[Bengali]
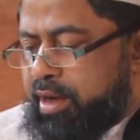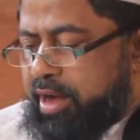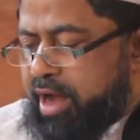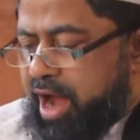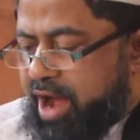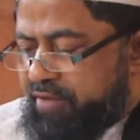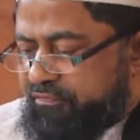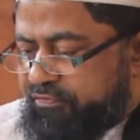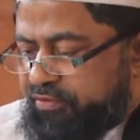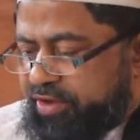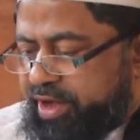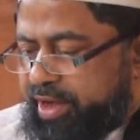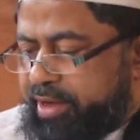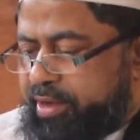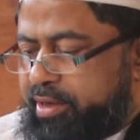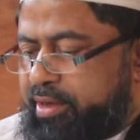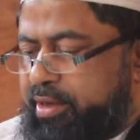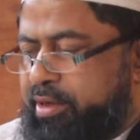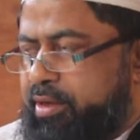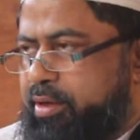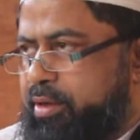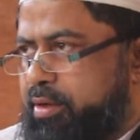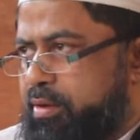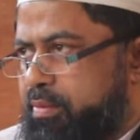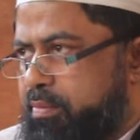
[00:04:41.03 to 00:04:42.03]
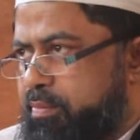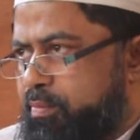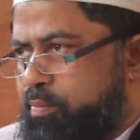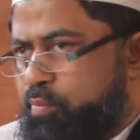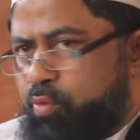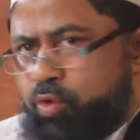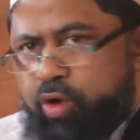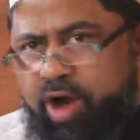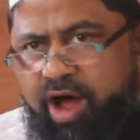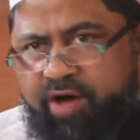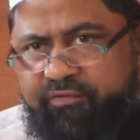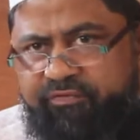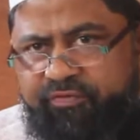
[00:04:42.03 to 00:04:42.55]
কাফের
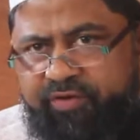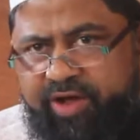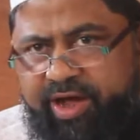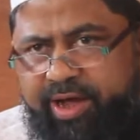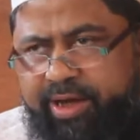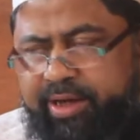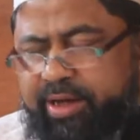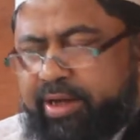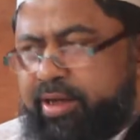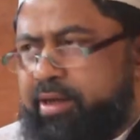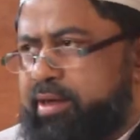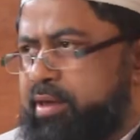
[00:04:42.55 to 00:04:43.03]
মুনাফেক